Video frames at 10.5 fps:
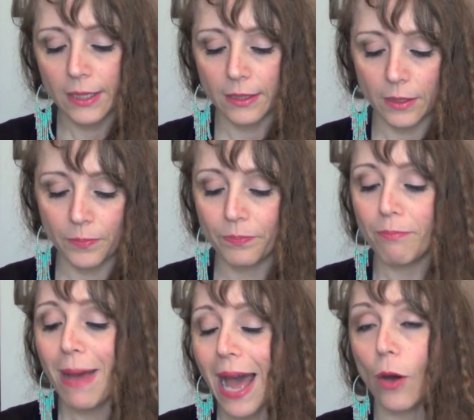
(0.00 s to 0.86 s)

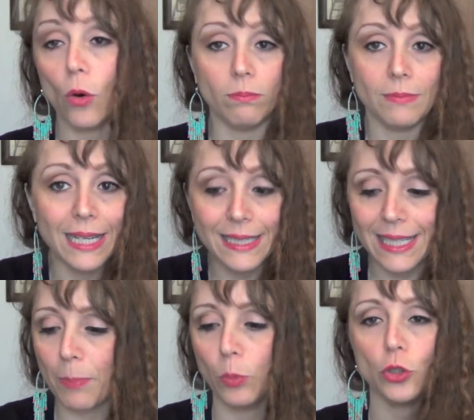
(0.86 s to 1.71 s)
ehm, ma al
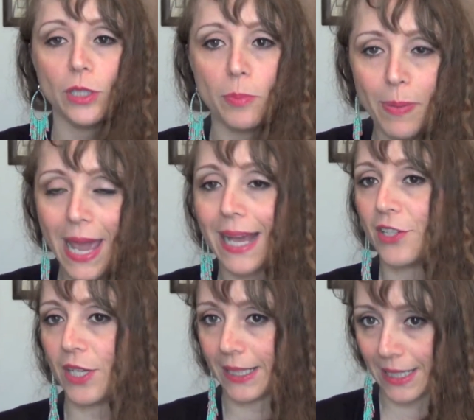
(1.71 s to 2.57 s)
di là appunto del
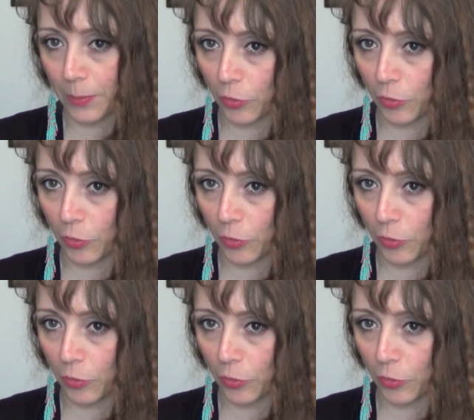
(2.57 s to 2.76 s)
packaging e della